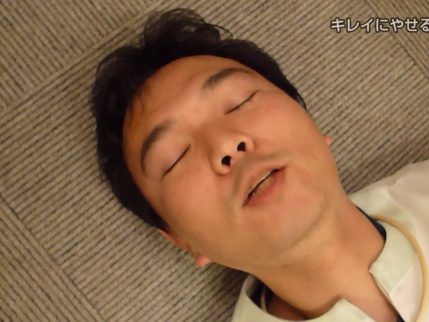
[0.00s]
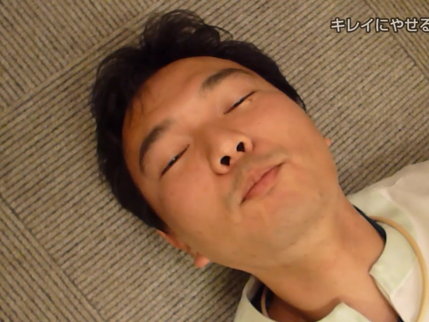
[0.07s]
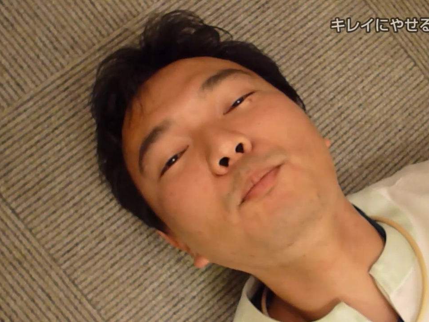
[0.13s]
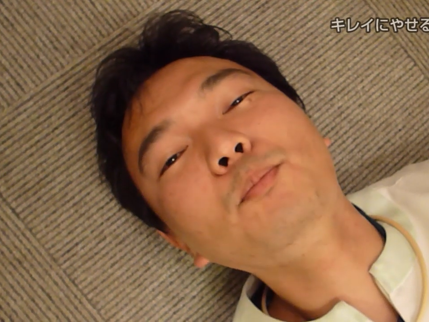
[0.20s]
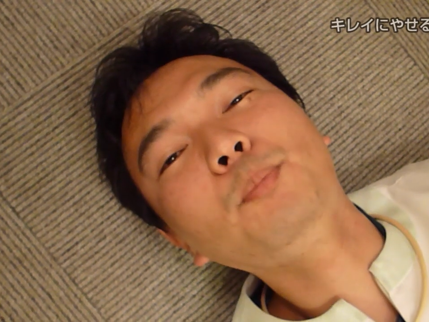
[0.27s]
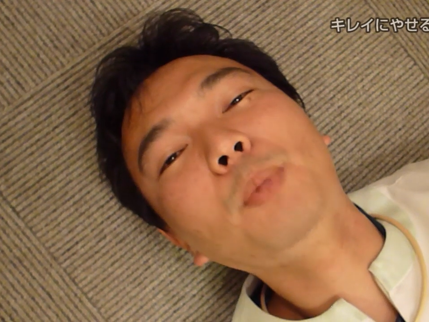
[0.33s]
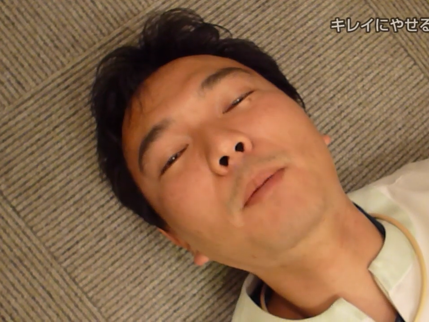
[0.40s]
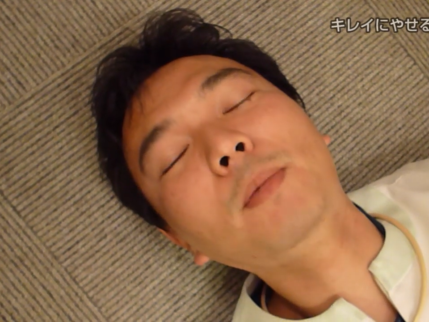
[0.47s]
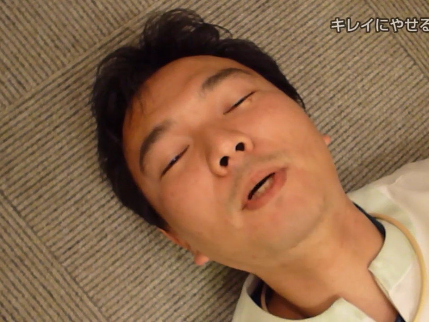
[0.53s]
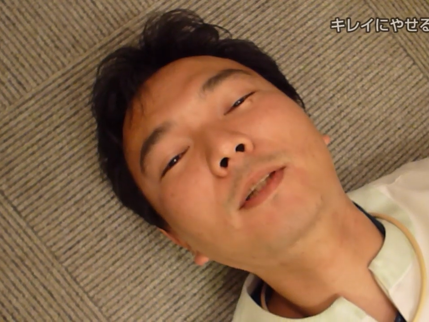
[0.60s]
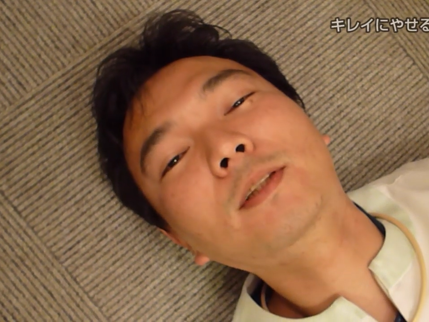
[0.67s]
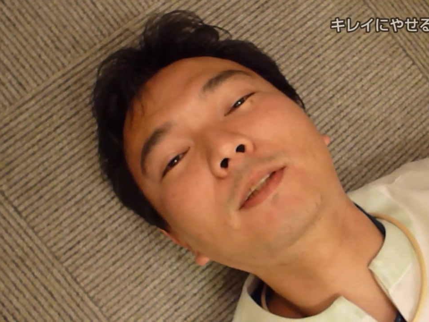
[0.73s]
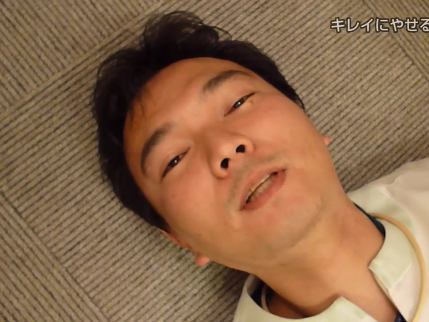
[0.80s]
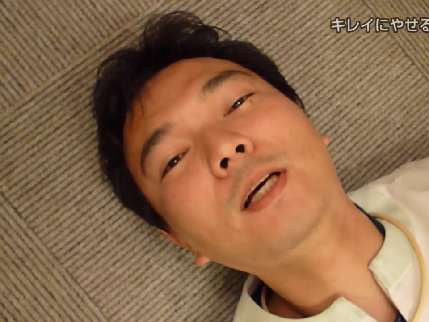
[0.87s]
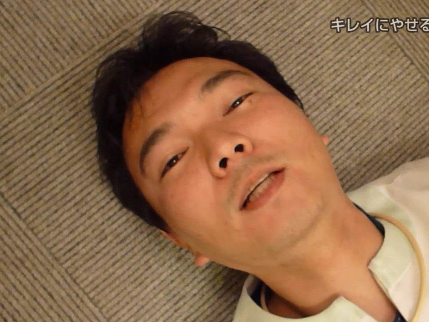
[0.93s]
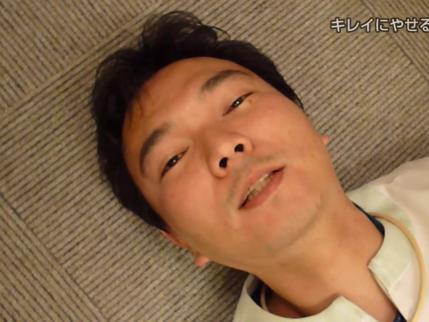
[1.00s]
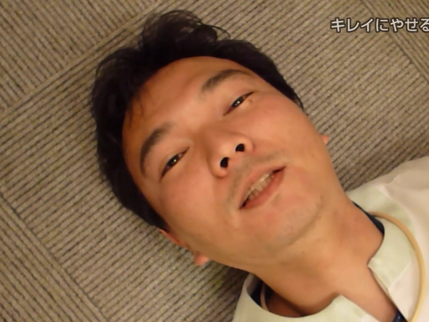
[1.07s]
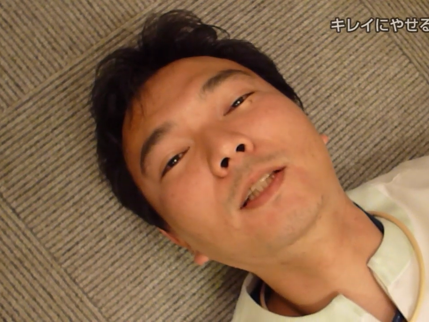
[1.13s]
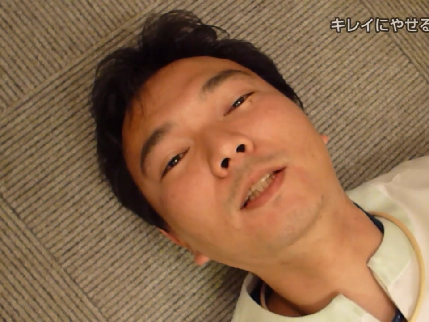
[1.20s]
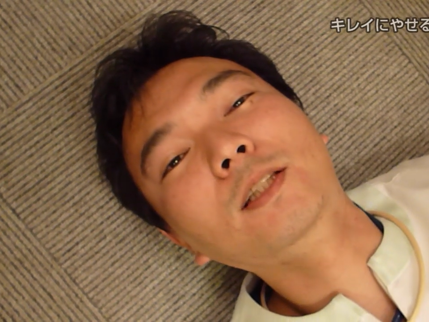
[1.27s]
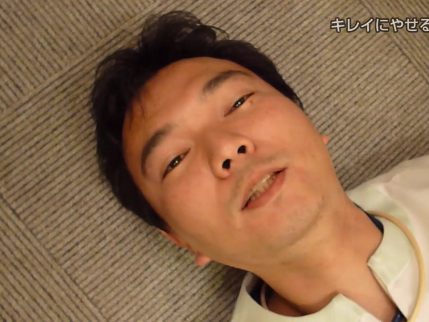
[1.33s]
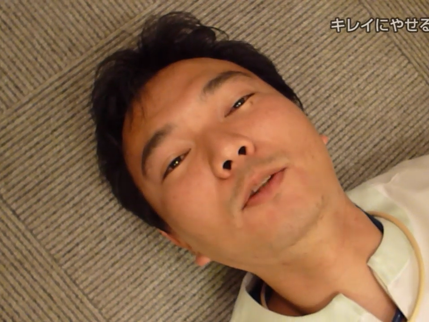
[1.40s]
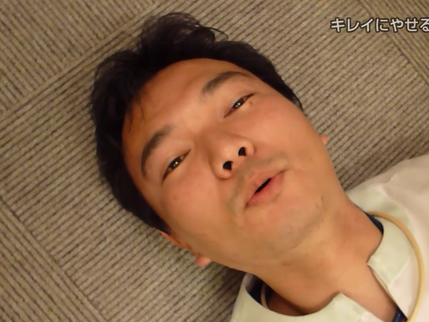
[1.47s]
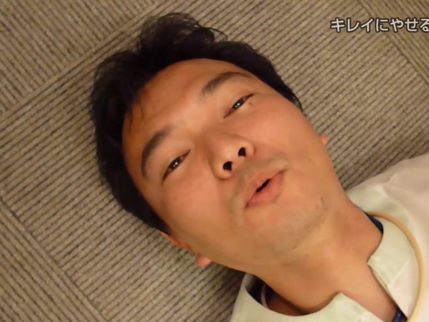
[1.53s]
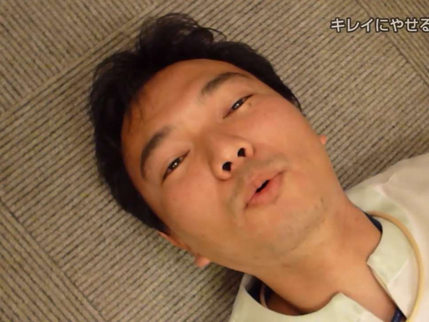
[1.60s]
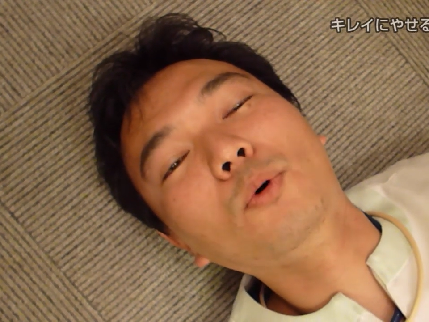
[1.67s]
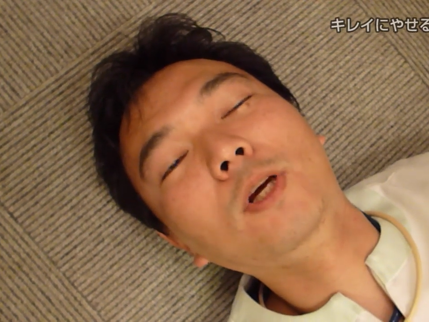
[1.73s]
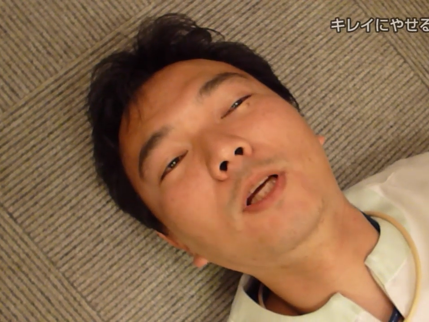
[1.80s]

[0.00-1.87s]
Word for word: ンパマッサージの